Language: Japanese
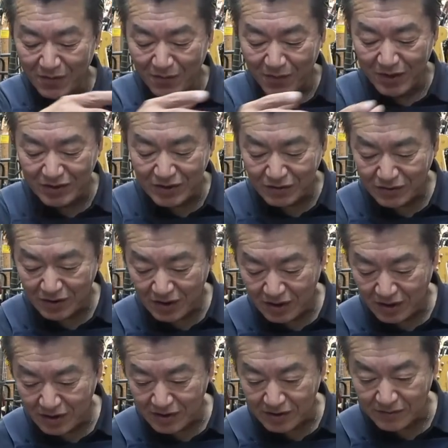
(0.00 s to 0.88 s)
めちゃくちゃ
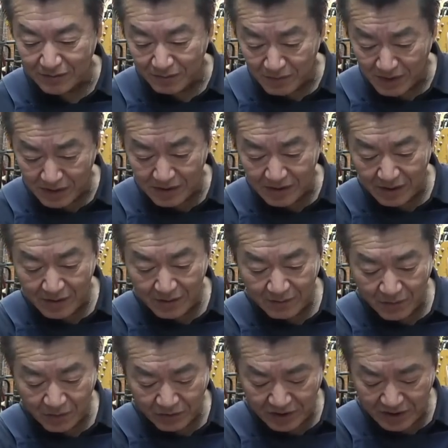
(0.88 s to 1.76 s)
綺麗ですまあ
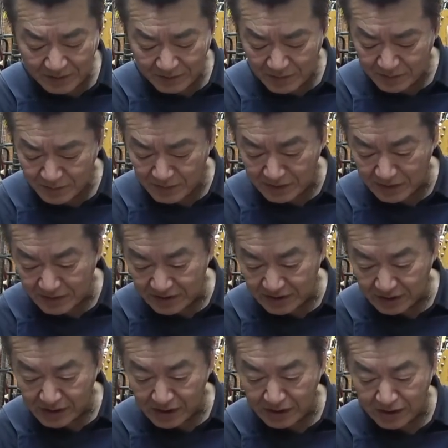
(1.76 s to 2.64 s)
ボディ部分は
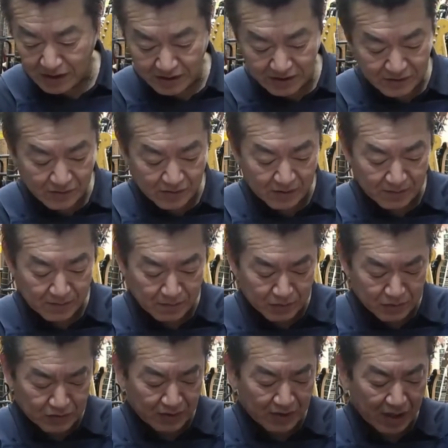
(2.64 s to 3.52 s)
若干傷とか
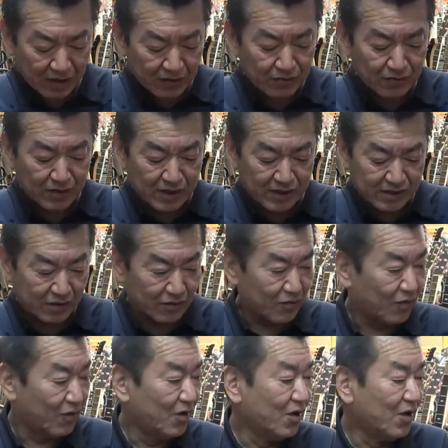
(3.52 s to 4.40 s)
もちろんあるんですけ
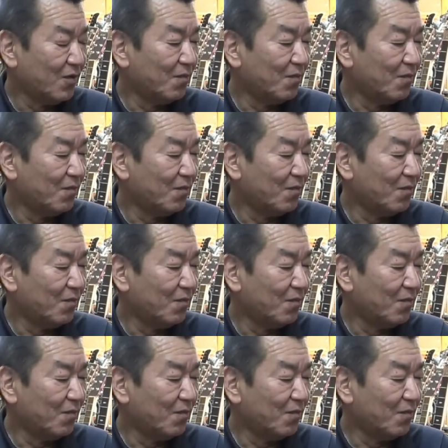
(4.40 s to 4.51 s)
ど